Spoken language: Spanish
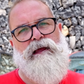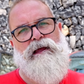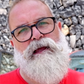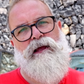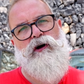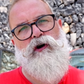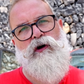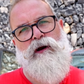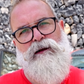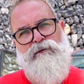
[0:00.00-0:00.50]

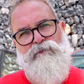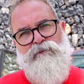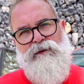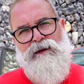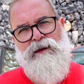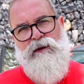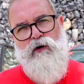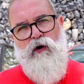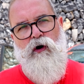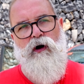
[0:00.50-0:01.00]
y con el
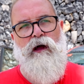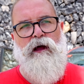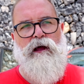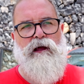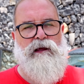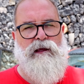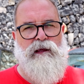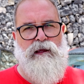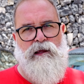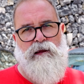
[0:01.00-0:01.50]
frío
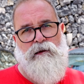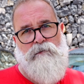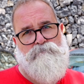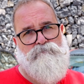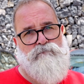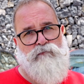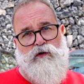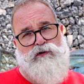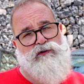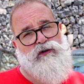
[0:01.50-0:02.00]
y
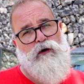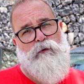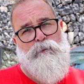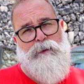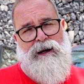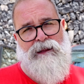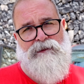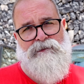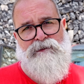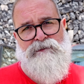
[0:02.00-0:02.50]
no solo
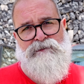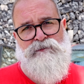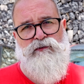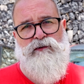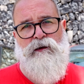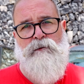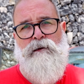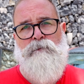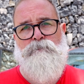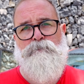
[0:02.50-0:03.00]
para ti sino
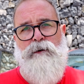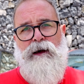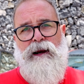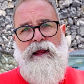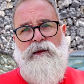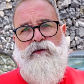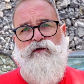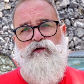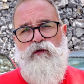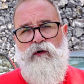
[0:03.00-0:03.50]
también
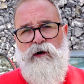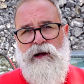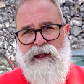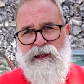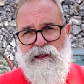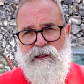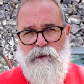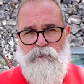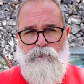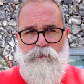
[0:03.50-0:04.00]
para tu
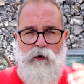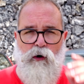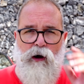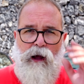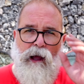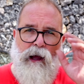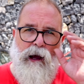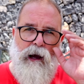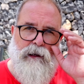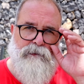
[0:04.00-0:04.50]
equipo
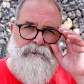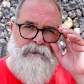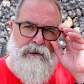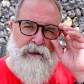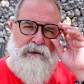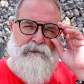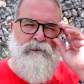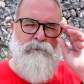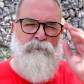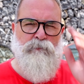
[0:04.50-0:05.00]
así
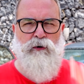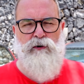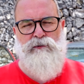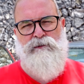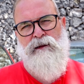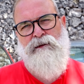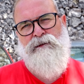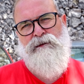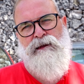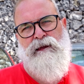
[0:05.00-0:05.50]
que es
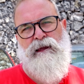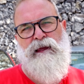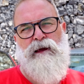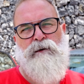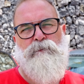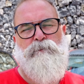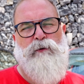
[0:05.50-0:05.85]
importante eh,